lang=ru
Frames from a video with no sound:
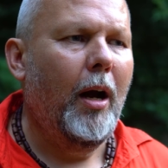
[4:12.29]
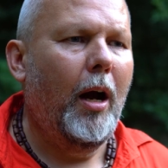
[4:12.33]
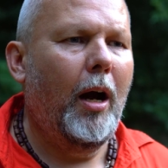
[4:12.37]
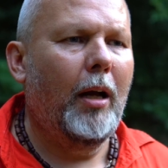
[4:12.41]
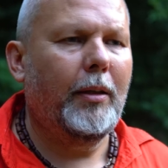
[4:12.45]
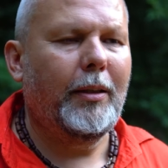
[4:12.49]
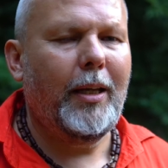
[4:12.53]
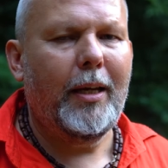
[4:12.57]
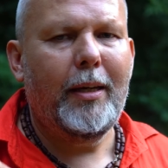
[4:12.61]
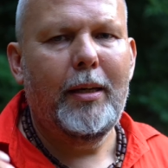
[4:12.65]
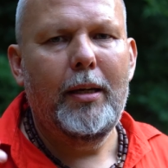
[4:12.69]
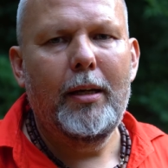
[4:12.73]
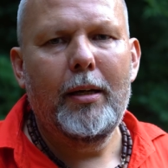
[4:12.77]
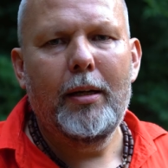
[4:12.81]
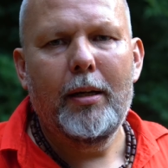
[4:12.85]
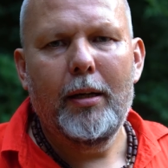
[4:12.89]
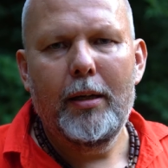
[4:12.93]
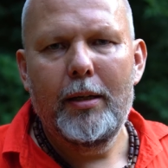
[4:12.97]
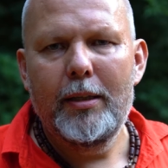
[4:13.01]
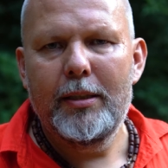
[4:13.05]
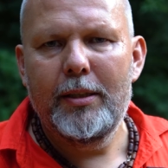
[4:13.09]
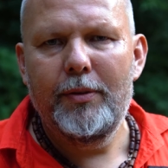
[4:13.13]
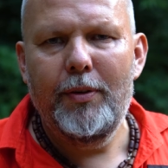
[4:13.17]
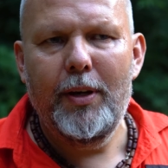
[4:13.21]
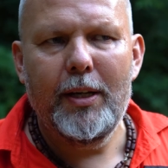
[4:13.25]
О таких
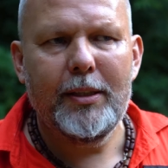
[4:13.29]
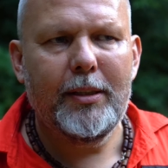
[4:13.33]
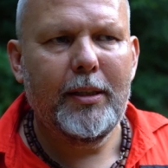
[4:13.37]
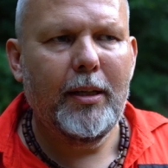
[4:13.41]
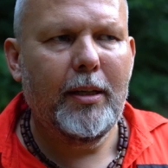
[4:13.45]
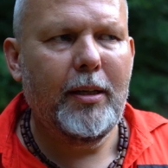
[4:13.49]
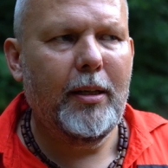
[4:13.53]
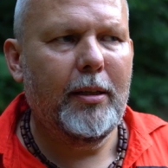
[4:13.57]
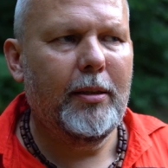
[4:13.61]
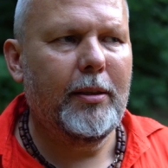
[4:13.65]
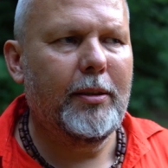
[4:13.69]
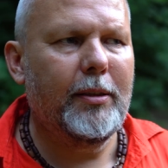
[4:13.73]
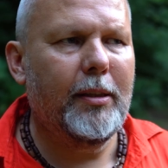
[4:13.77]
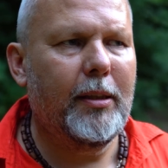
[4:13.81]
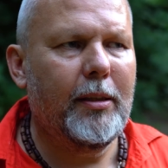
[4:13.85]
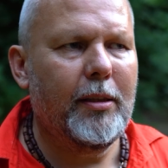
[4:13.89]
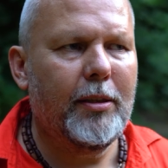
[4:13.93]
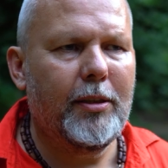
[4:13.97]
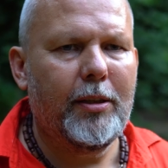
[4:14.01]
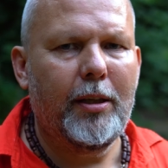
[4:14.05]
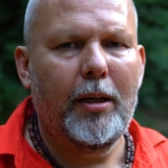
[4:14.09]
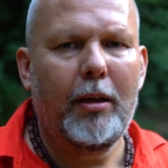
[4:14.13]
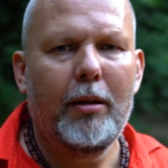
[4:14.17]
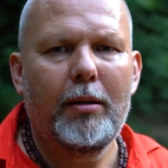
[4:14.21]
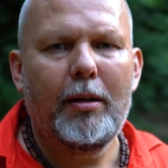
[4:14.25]
известных
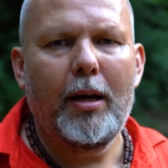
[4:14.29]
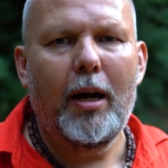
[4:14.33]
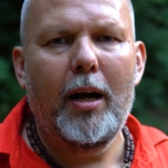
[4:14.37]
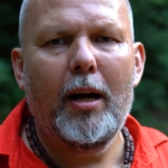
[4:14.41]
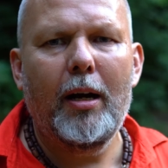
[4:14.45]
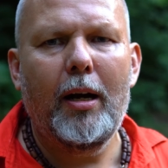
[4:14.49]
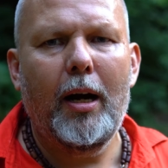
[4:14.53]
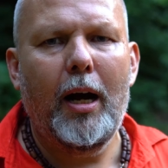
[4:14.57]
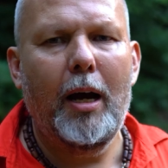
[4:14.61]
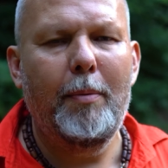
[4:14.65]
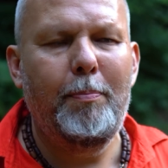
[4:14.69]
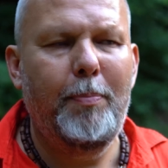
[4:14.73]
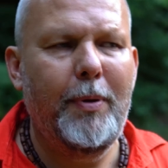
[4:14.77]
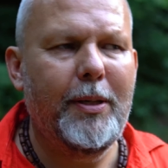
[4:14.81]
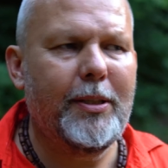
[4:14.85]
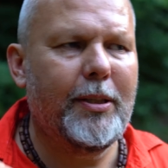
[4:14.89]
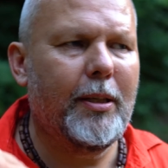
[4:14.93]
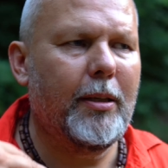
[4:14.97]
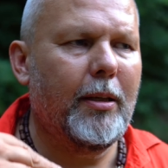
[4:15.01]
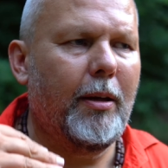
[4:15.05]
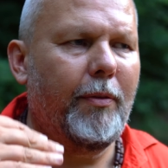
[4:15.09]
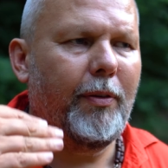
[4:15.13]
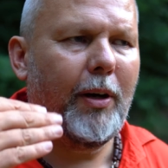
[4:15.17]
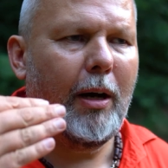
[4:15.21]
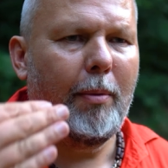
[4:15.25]
стрелках
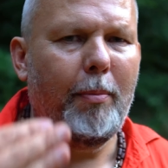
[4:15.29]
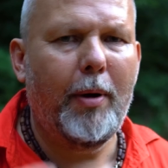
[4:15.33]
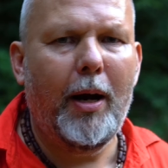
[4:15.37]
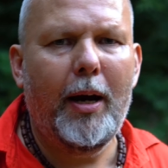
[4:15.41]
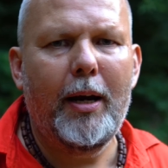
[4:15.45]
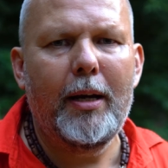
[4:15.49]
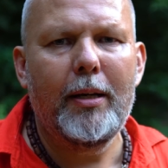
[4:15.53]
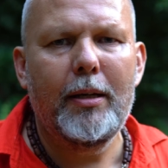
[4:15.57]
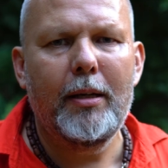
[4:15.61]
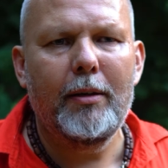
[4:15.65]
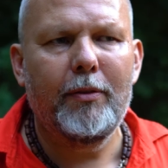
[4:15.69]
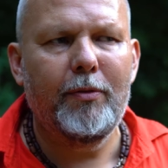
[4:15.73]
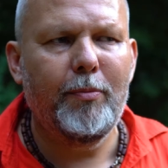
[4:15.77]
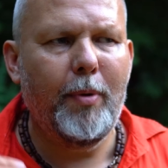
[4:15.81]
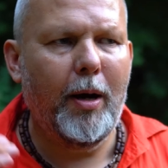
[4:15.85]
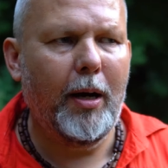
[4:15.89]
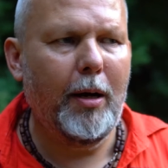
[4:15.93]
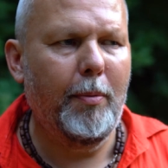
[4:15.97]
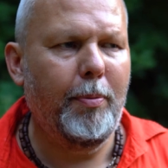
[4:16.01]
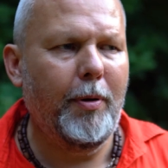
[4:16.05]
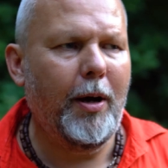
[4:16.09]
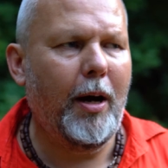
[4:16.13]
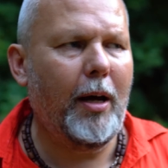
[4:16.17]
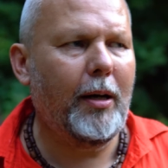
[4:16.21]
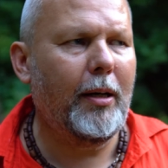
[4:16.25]
описано в Рамайне, в
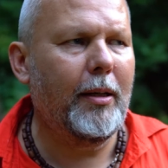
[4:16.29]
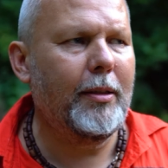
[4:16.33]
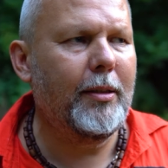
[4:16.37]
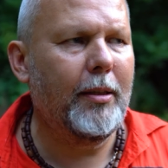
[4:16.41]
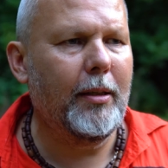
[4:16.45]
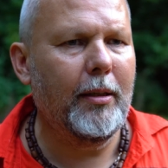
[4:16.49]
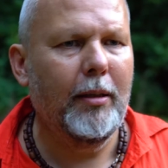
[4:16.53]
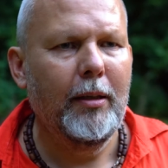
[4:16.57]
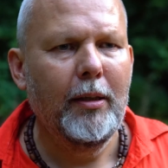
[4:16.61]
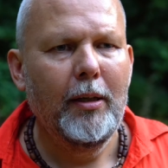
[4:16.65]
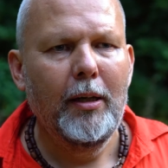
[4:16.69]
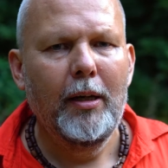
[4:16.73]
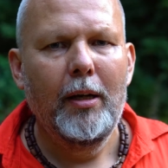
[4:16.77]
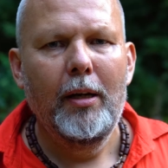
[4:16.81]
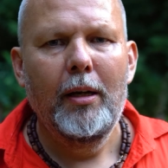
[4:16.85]
Махабхарате,